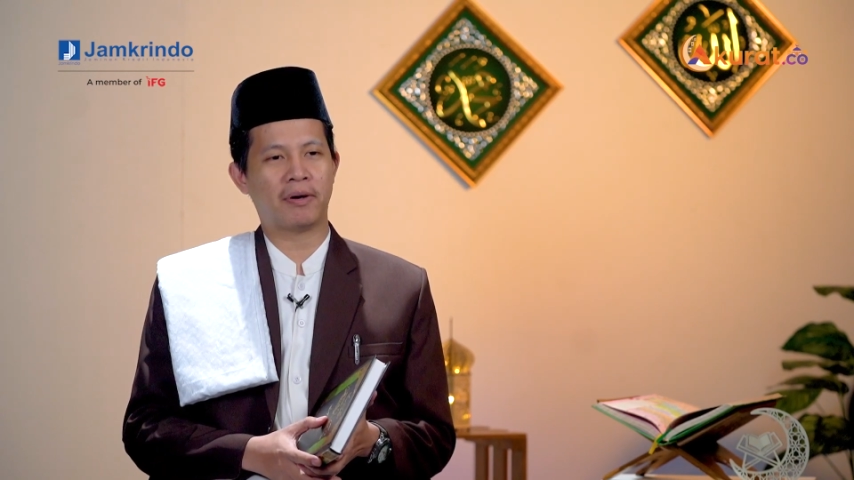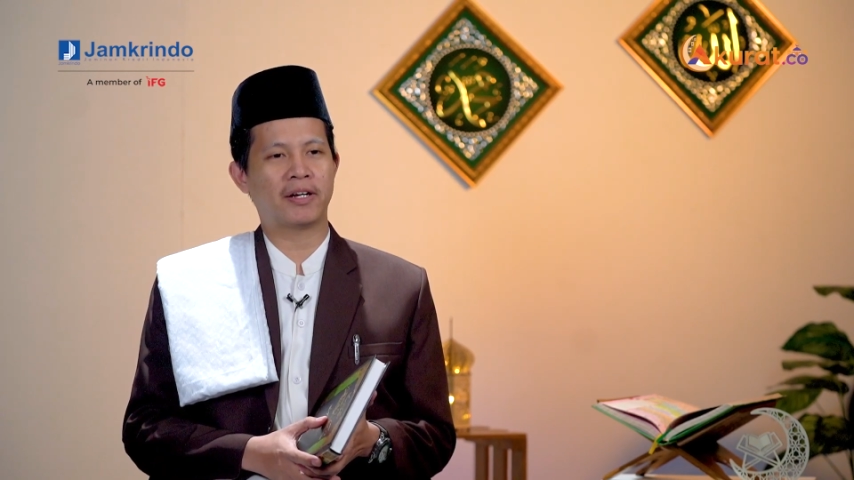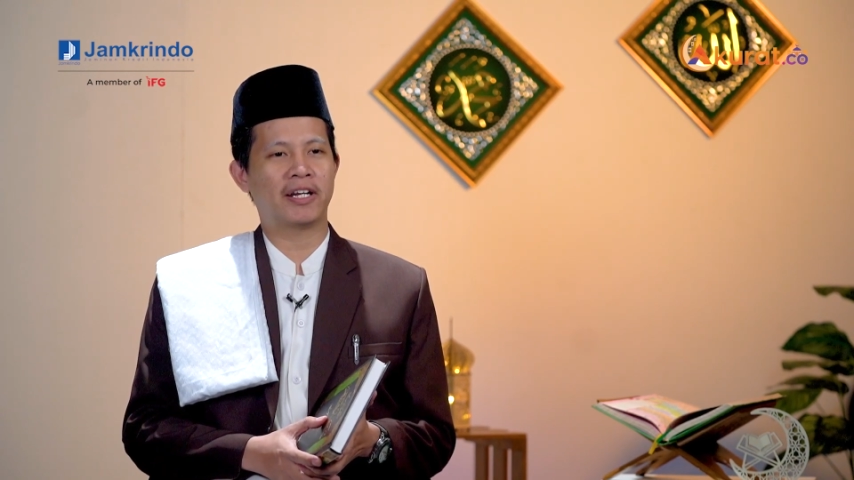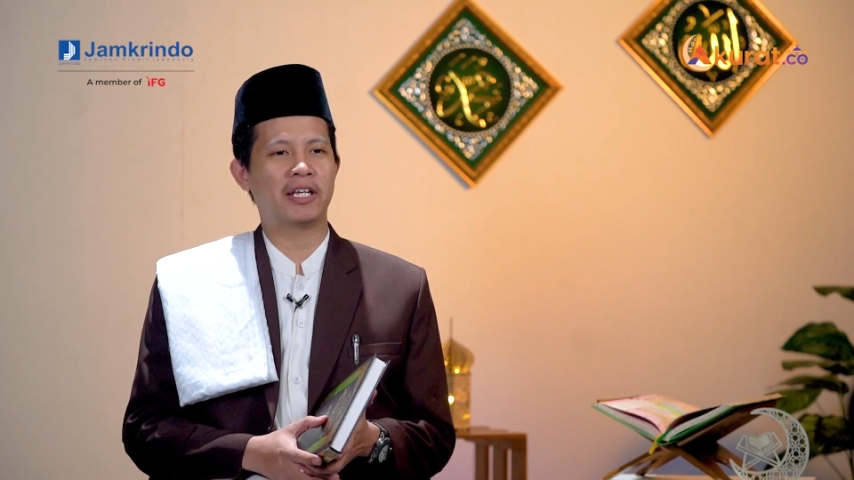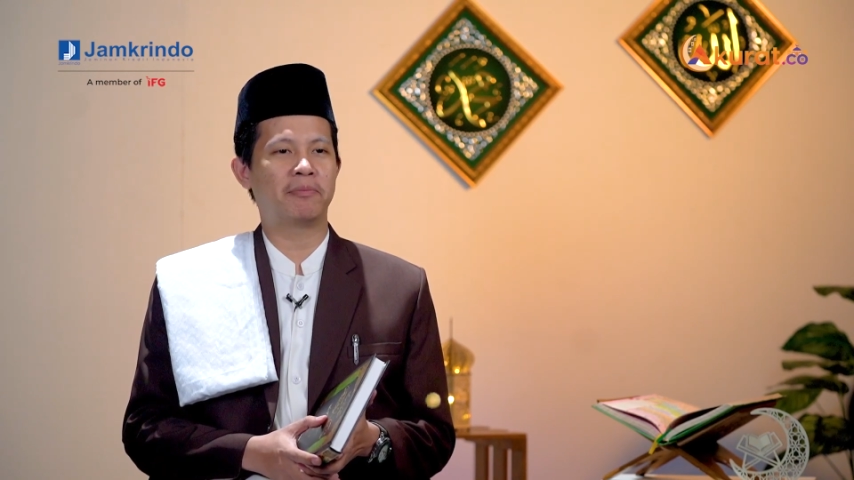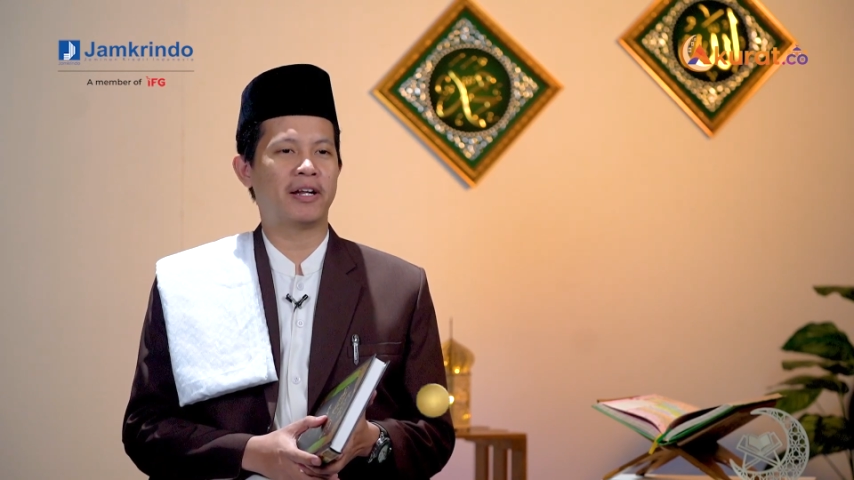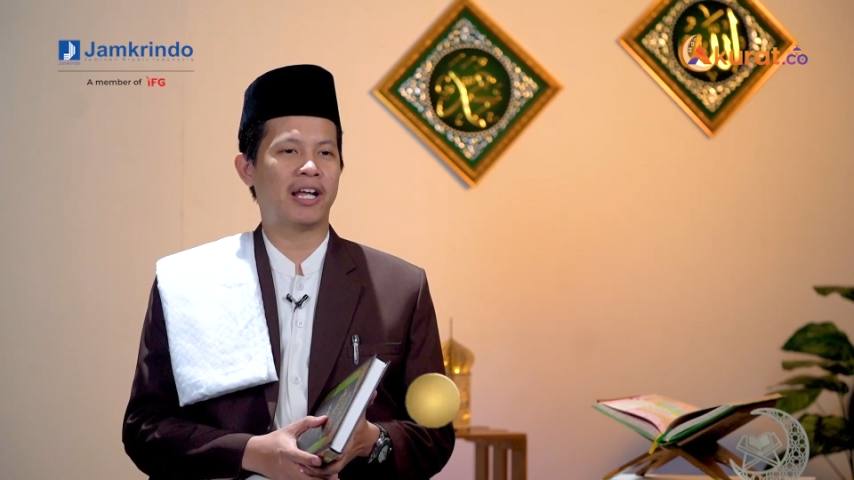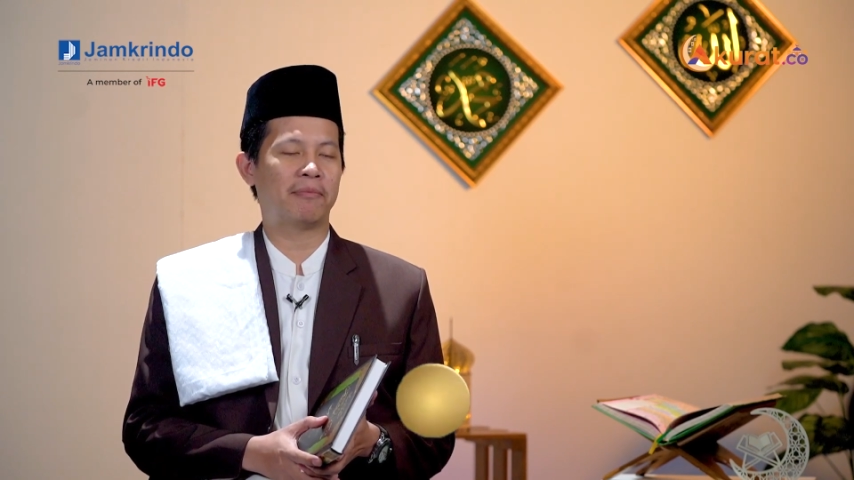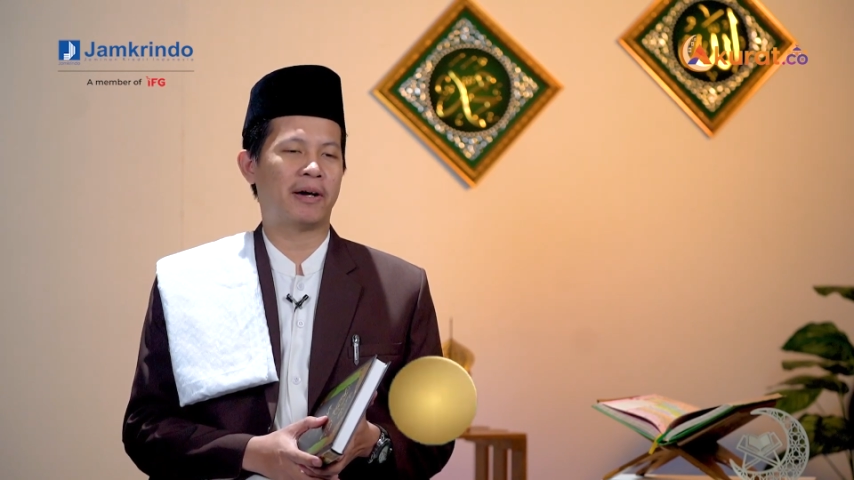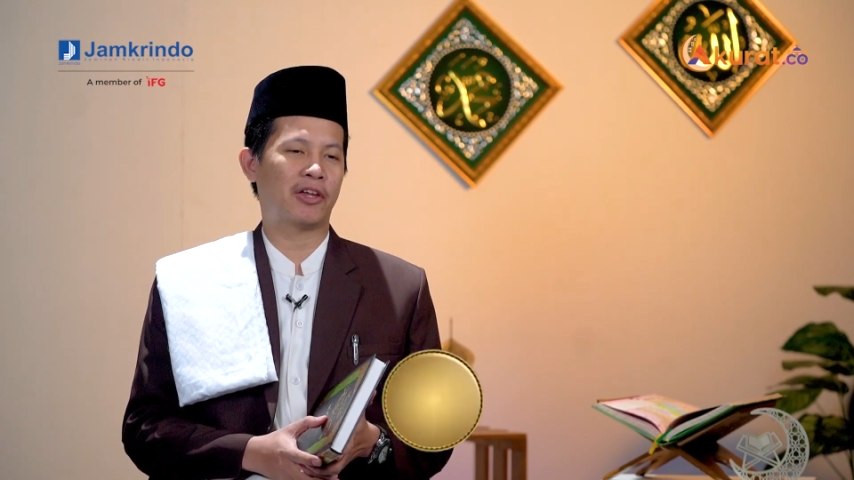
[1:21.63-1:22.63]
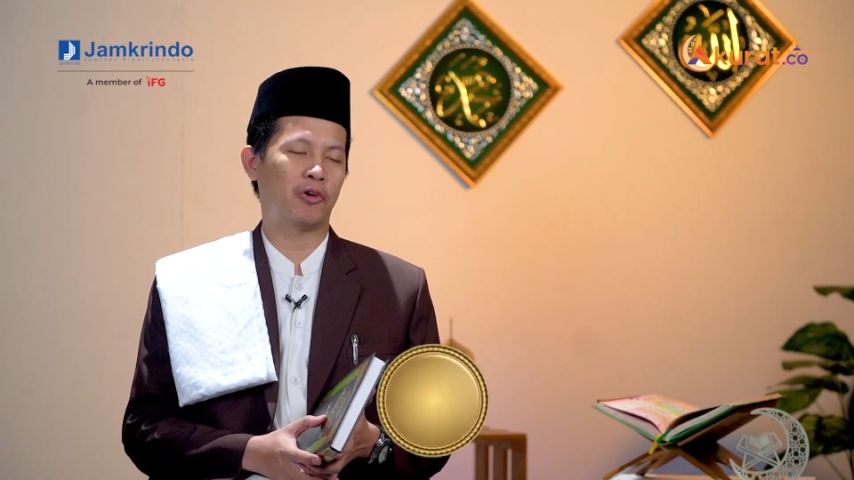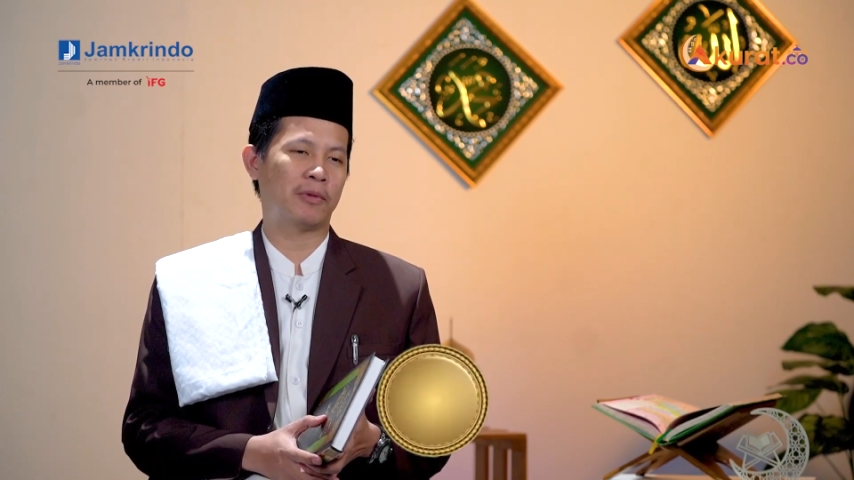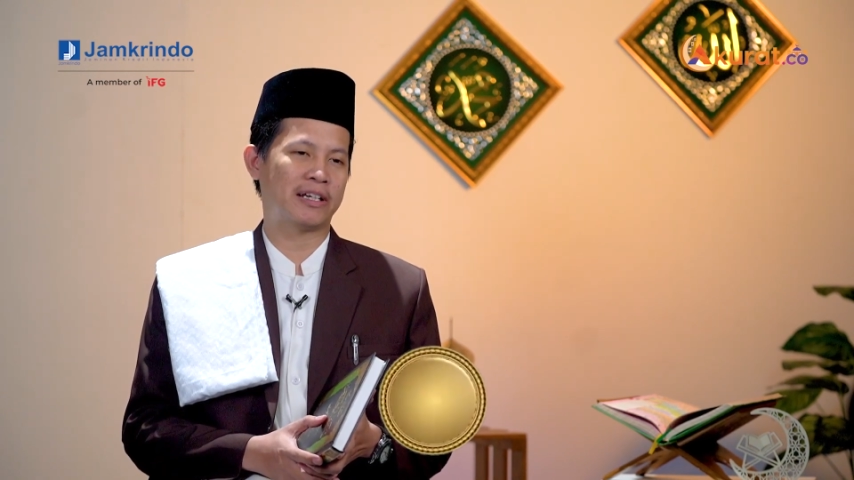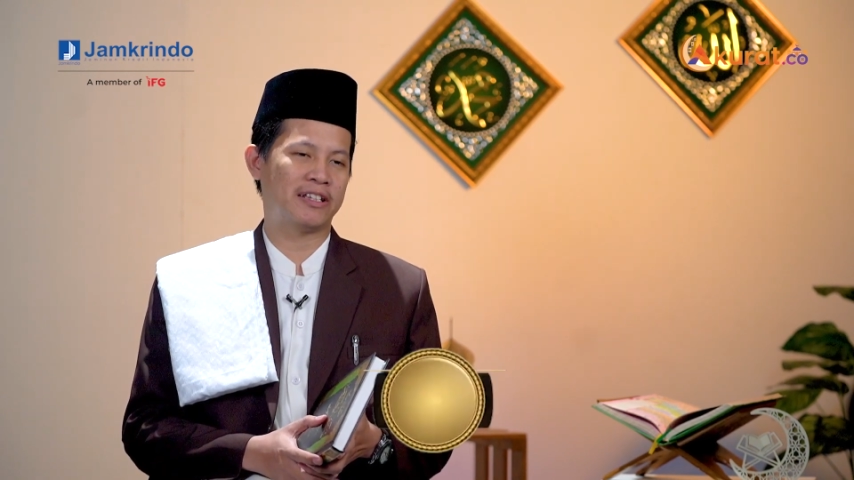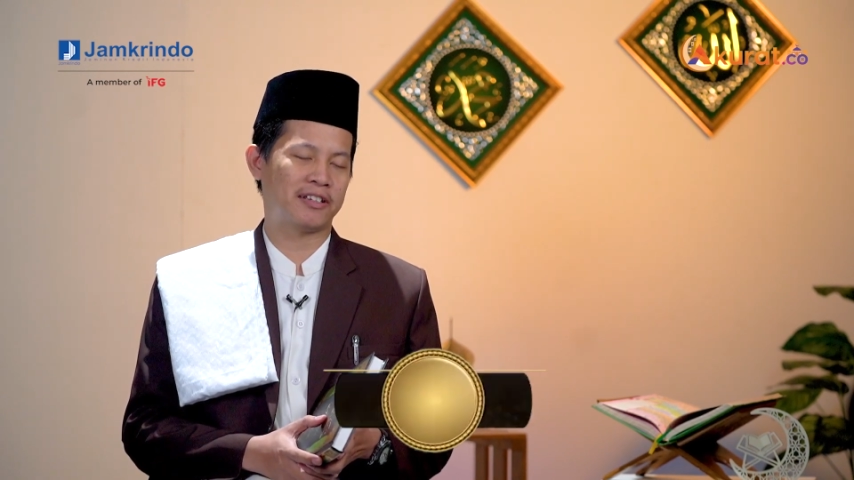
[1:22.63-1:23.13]
panen ibadah bagi
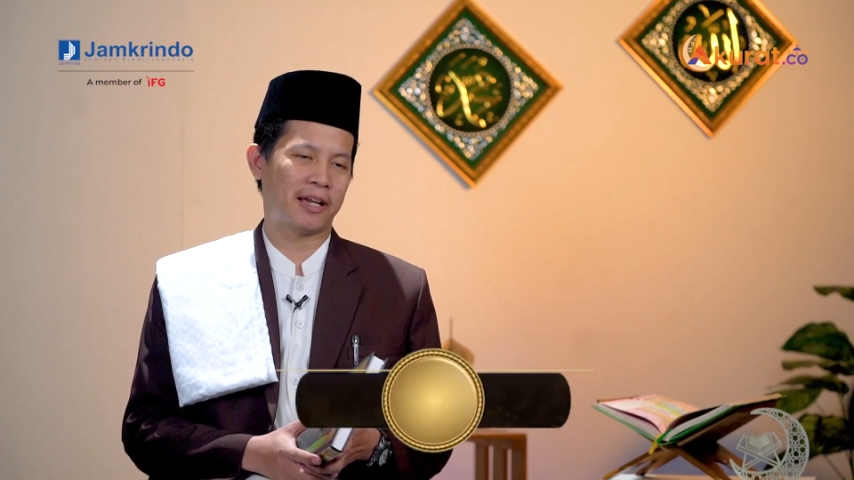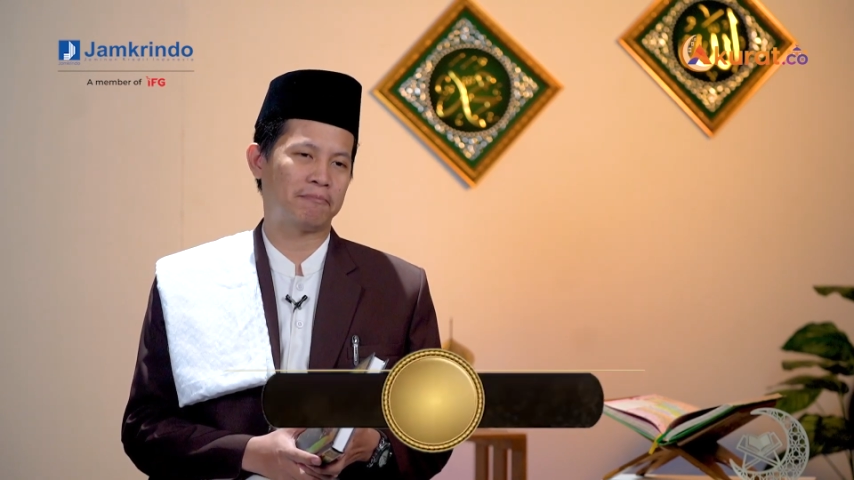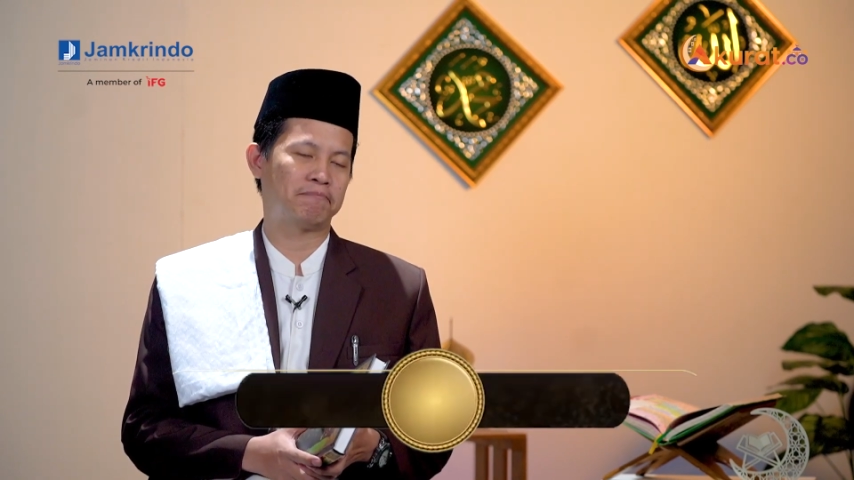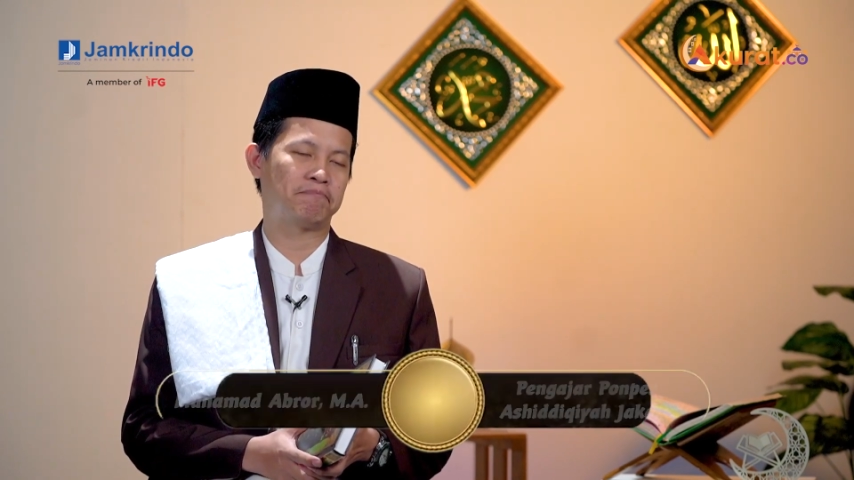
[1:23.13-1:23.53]
umat Islam.